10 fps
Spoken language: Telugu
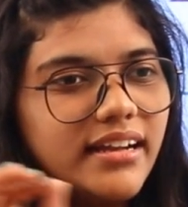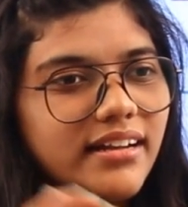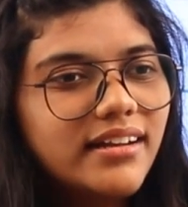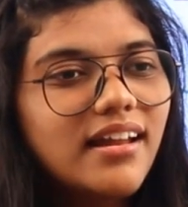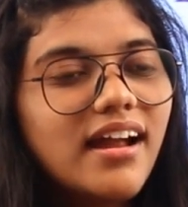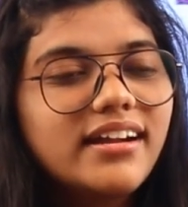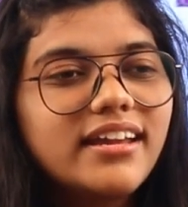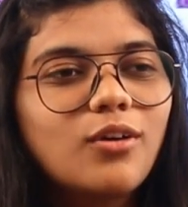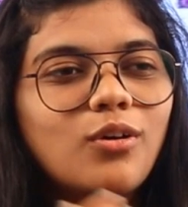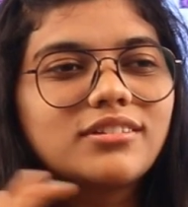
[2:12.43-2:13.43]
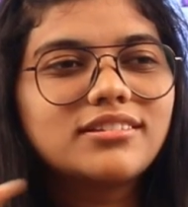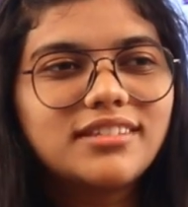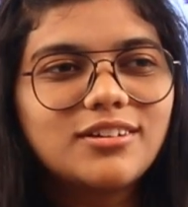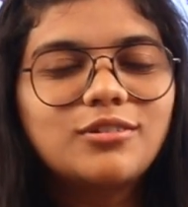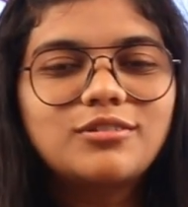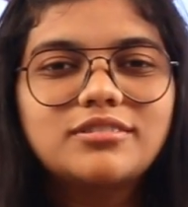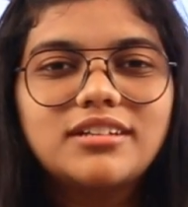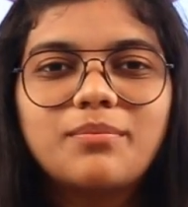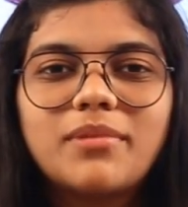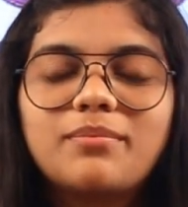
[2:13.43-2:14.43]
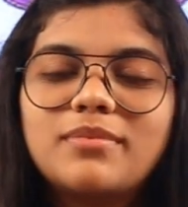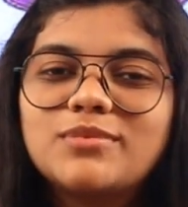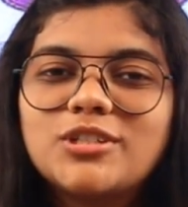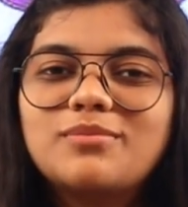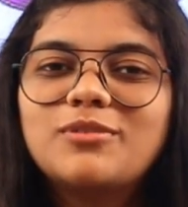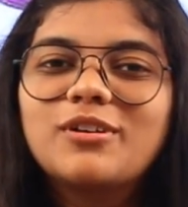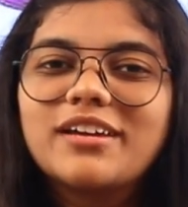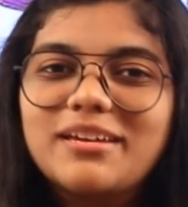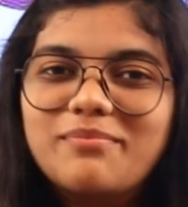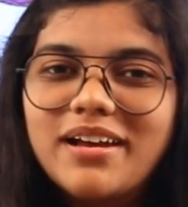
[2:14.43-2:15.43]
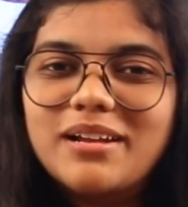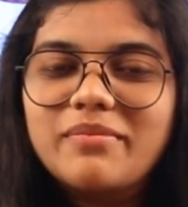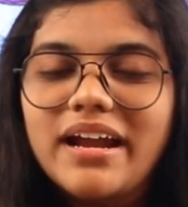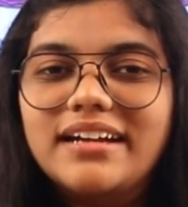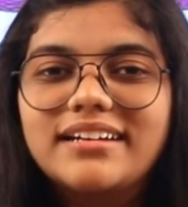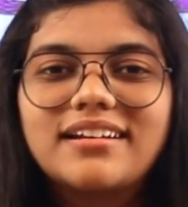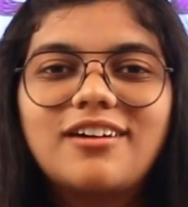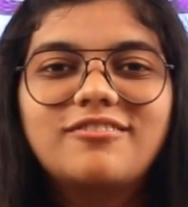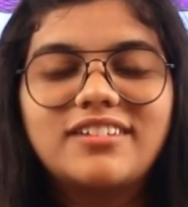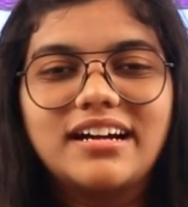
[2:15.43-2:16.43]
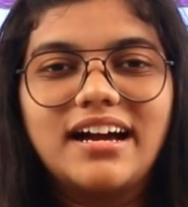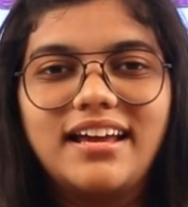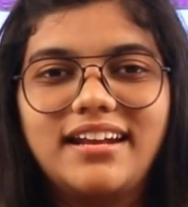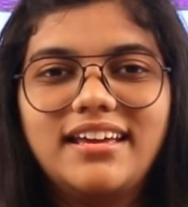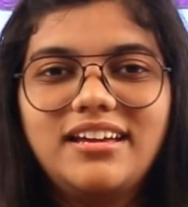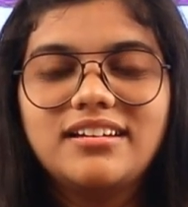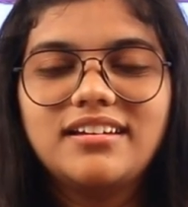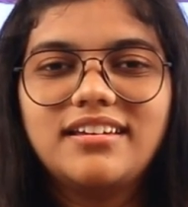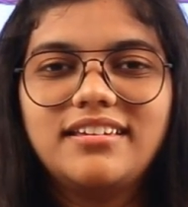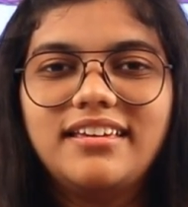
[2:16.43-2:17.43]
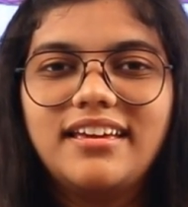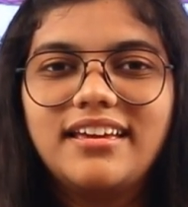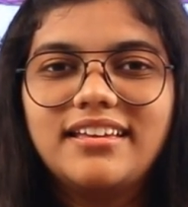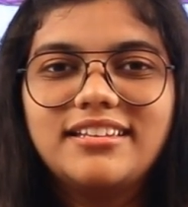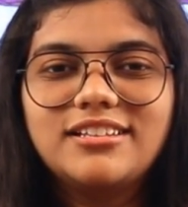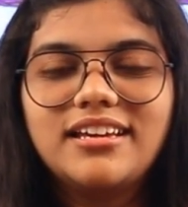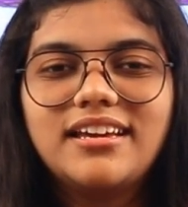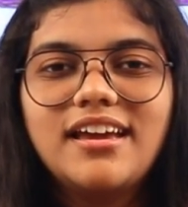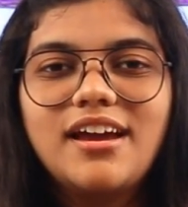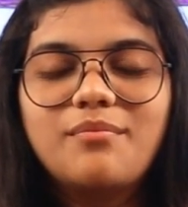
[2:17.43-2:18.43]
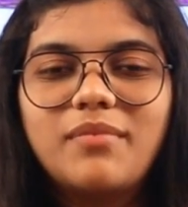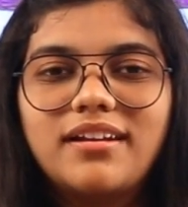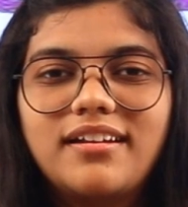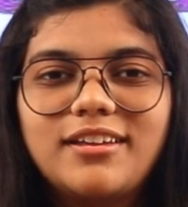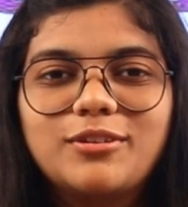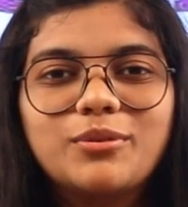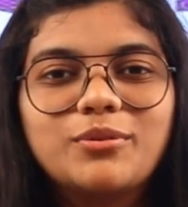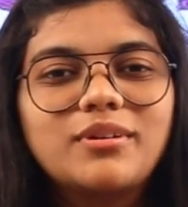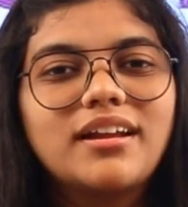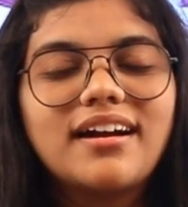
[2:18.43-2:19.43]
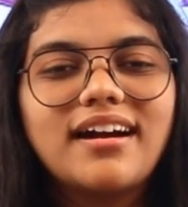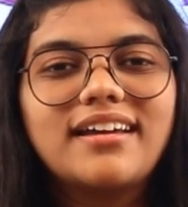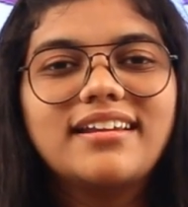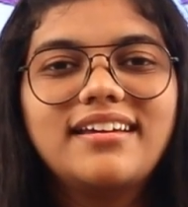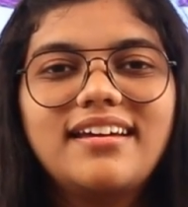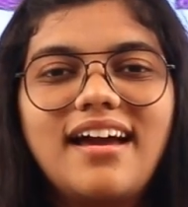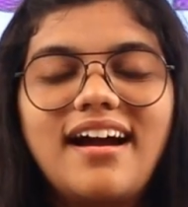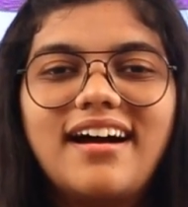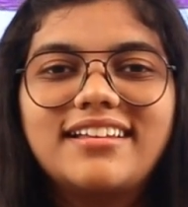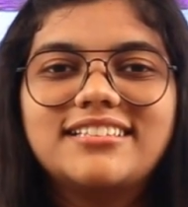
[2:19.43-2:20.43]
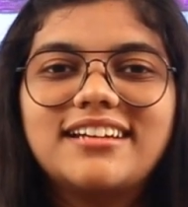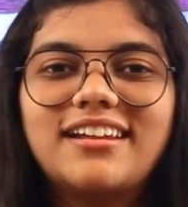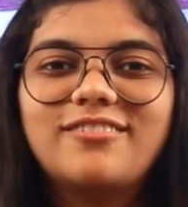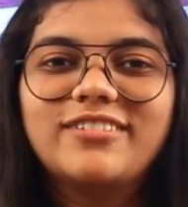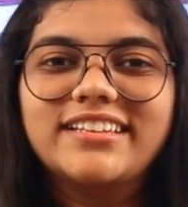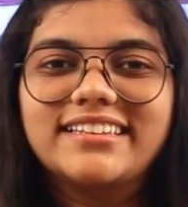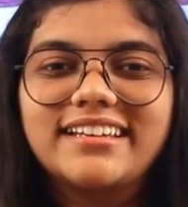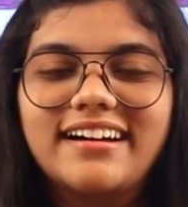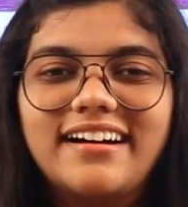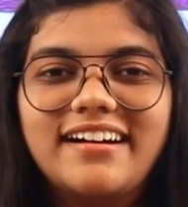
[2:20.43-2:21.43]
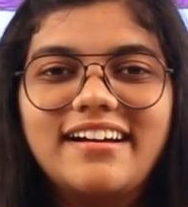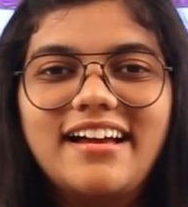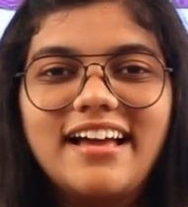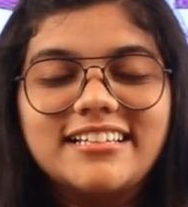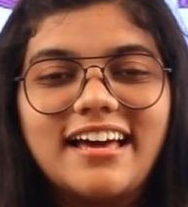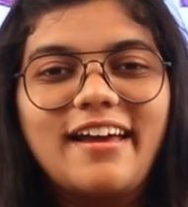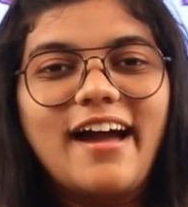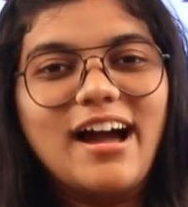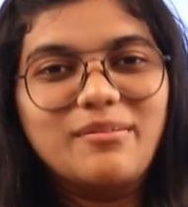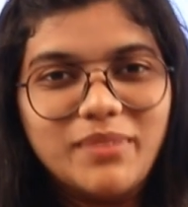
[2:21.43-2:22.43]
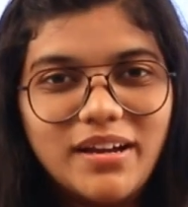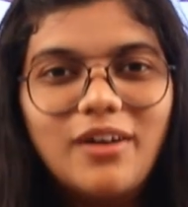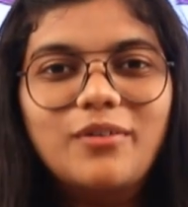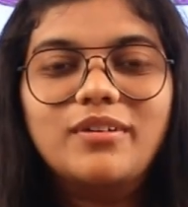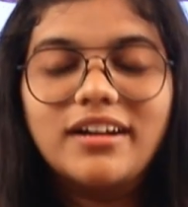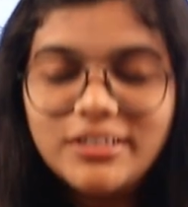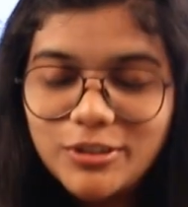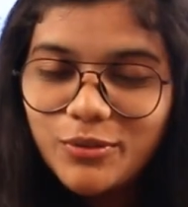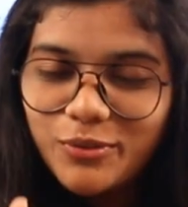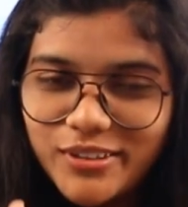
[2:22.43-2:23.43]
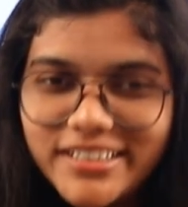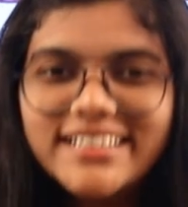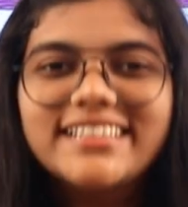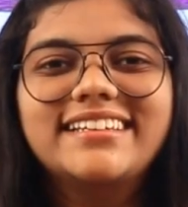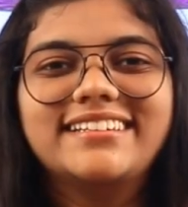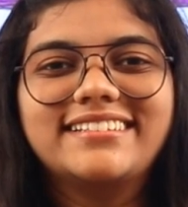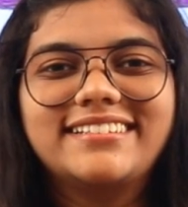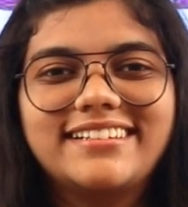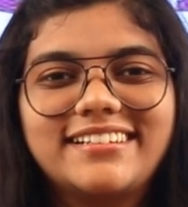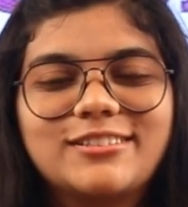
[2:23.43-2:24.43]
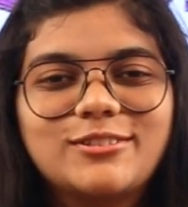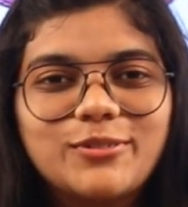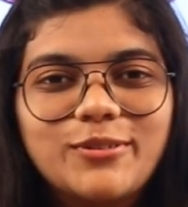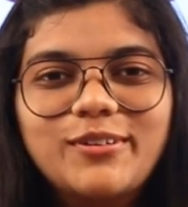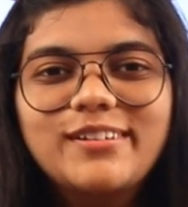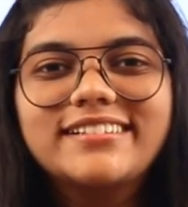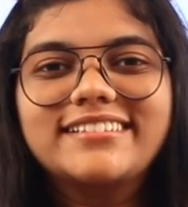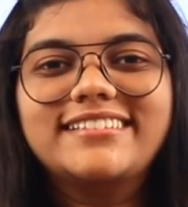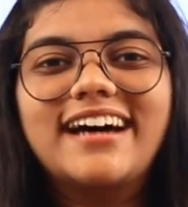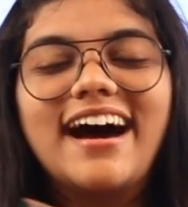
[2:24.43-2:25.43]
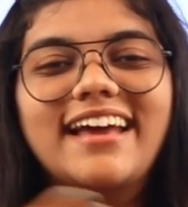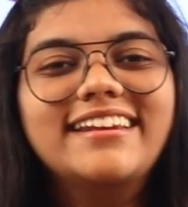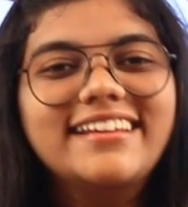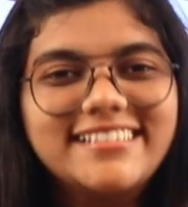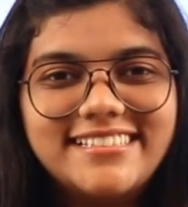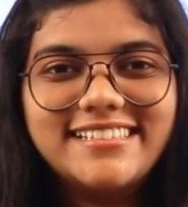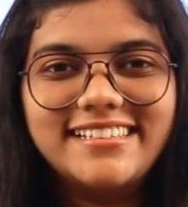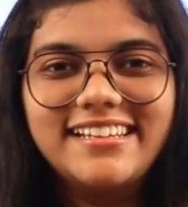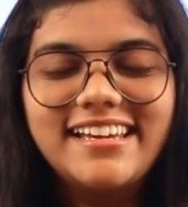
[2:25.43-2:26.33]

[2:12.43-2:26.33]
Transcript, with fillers: ఇట్లాంటి కొత్తగా ఉన్న ప్రపంచంలోకి మనం ఎంటర్ అవ్వంగానే ఏది మనని ఎదుర్కొన్నా కానీ అది చాలా వింతగా చాలా హ్యాపీగా ఉన్నట్టు ఉంటుంది సో దాని నుంచి